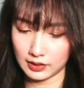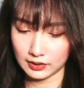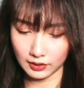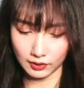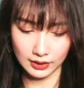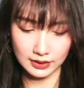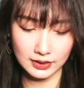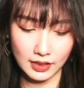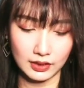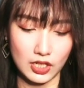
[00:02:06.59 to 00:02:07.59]
So, this is
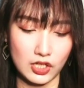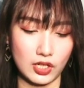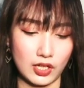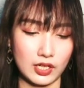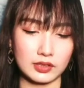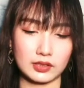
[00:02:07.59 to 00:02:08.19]
the t-shirt.